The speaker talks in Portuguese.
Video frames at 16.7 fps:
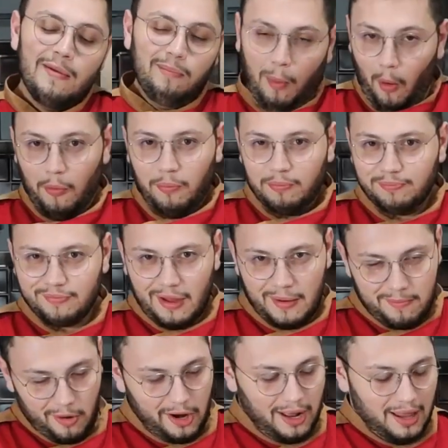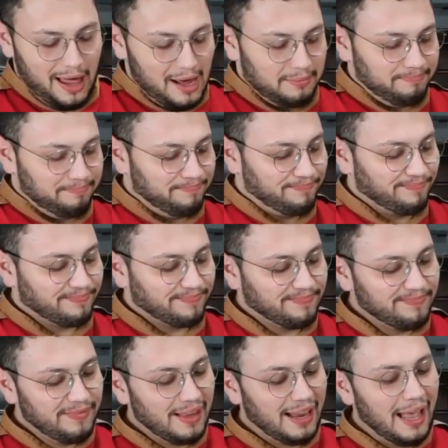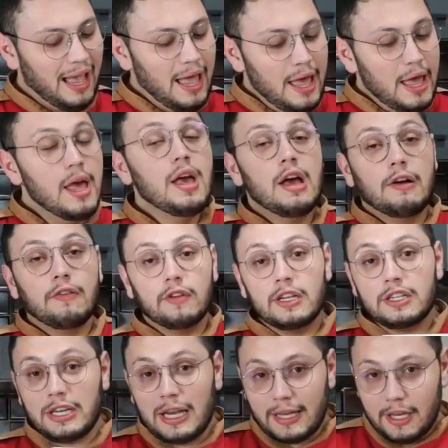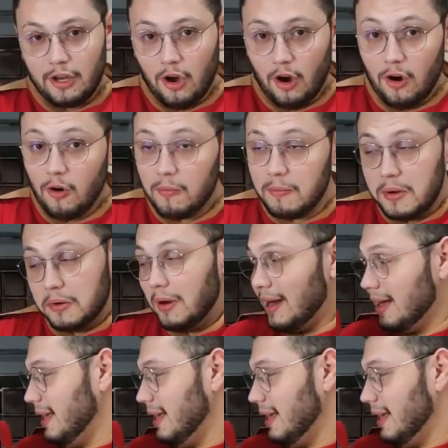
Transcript: Bom, bora lá. Vou deixar aqui, ó, o meu